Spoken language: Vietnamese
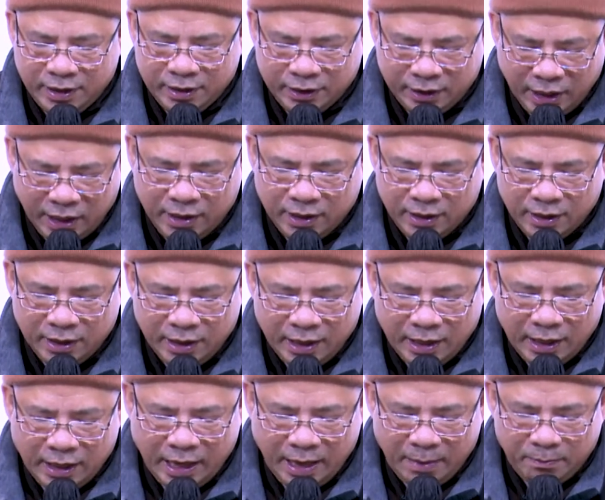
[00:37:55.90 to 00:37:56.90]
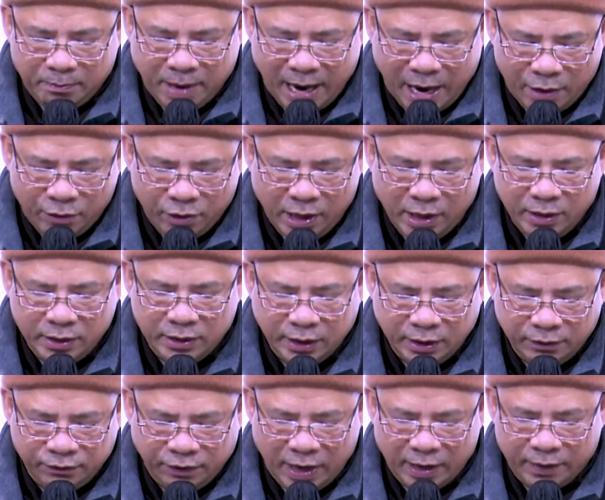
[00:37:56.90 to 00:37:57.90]
tức là báo ơn
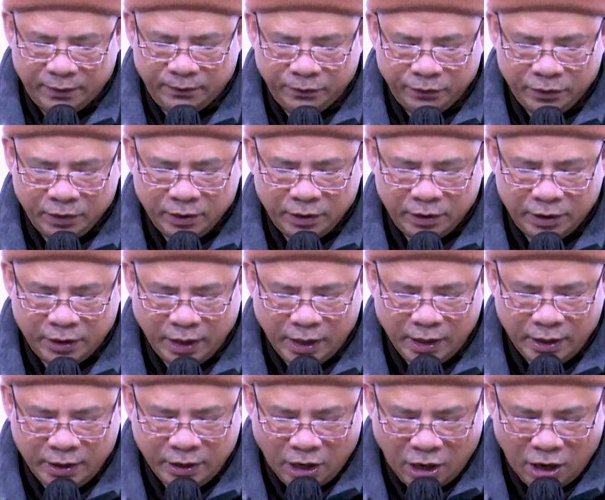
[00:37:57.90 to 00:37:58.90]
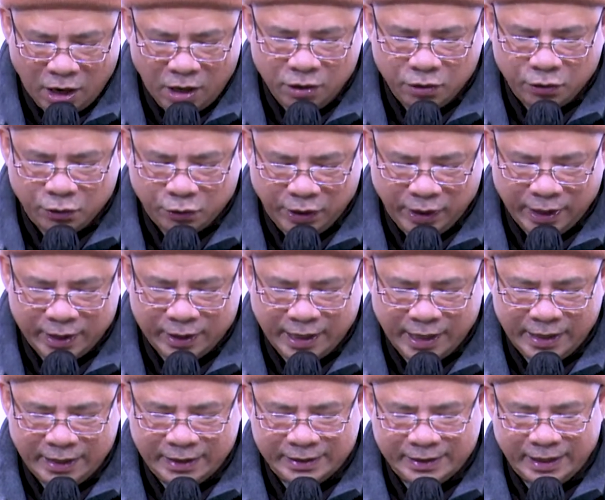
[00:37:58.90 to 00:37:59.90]
chư Phật. Chừng đó quyết
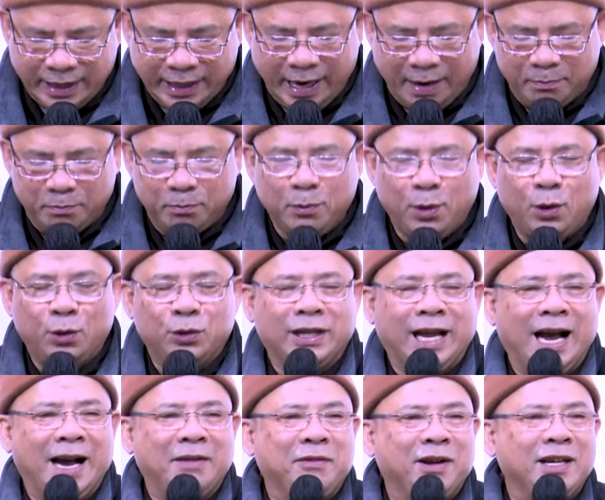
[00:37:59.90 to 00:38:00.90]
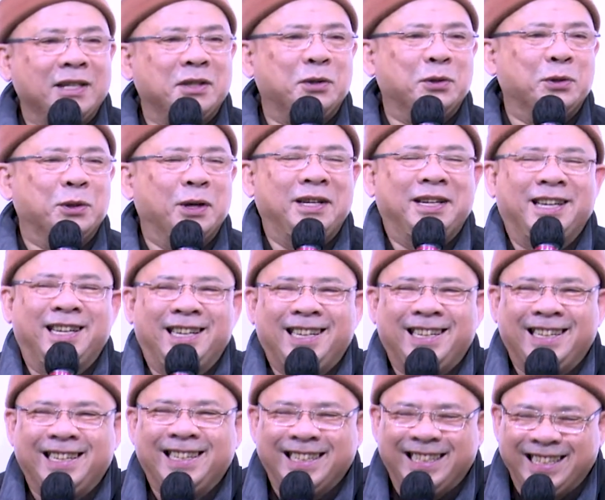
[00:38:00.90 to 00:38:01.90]
định sẽ gặp Bồ Tát Văn Thù.
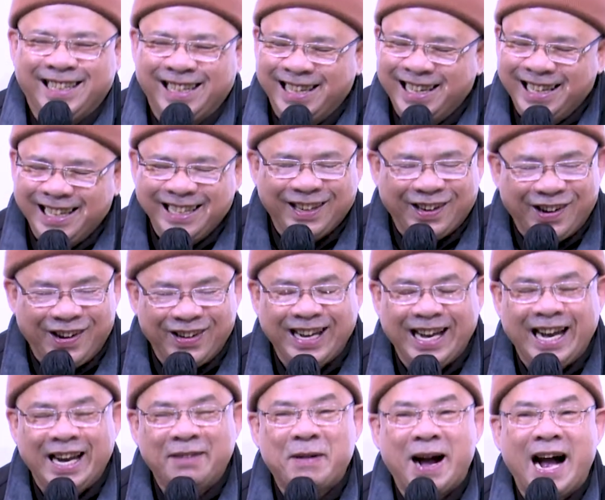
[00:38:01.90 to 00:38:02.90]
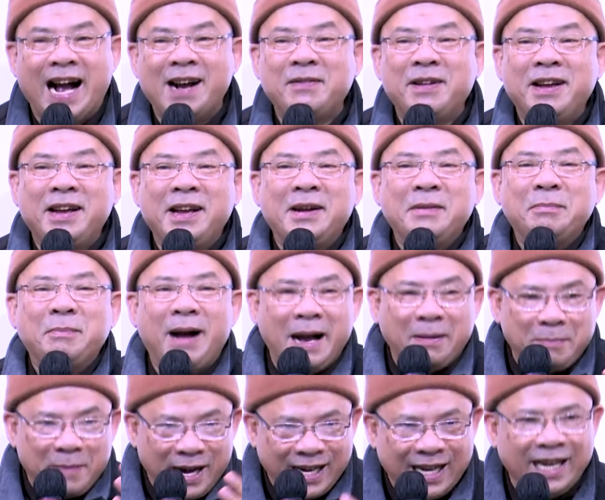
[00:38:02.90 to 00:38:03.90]
Thì còn nghĩa là mang,
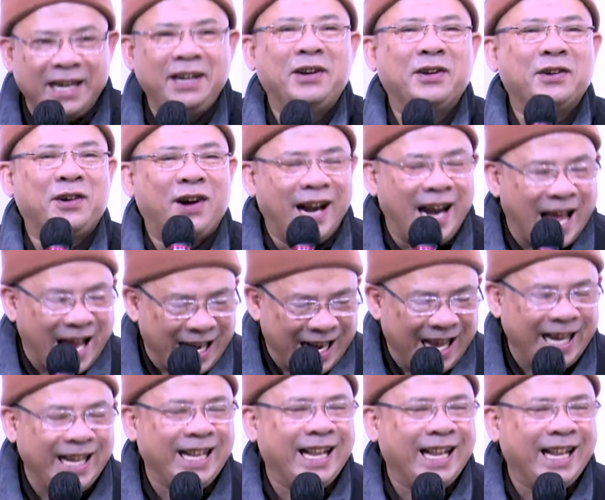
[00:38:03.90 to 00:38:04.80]
mang bằng kinh rồi qua lại đây